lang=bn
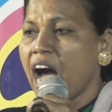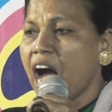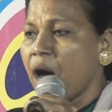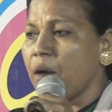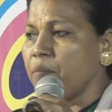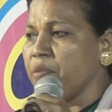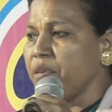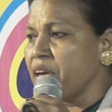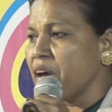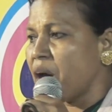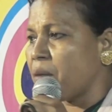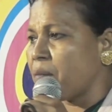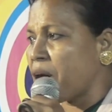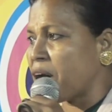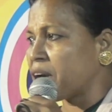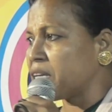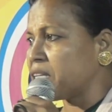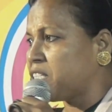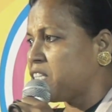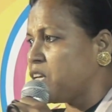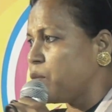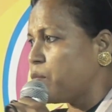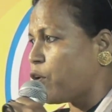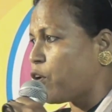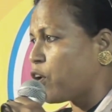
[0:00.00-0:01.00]
আমি আমার
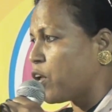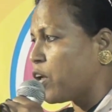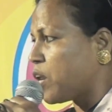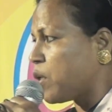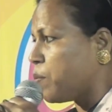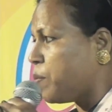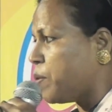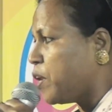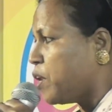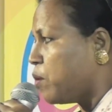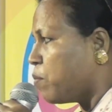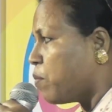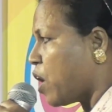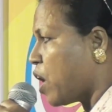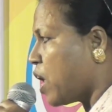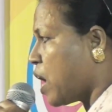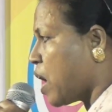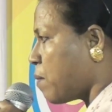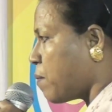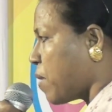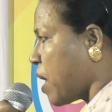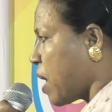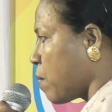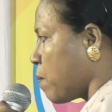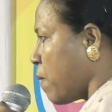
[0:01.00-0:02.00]
জীবনের বিনিময়ে
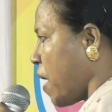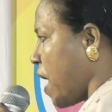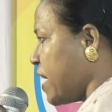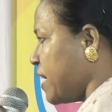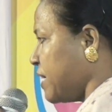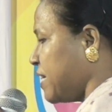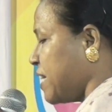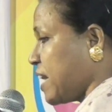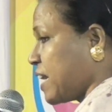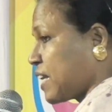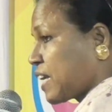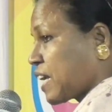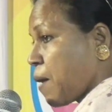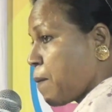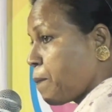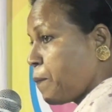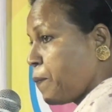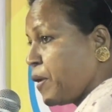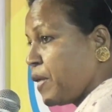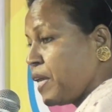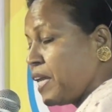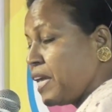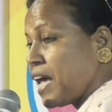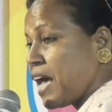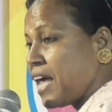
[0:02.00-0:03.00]
আমার ভাইদেরকে
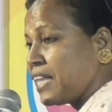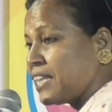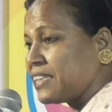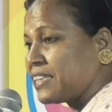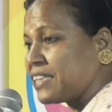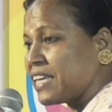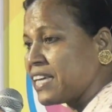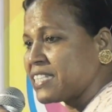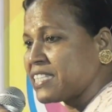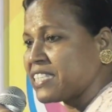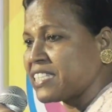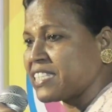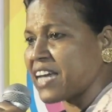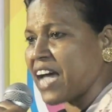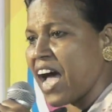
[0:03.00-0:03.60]
ফিরিয়ে আনতে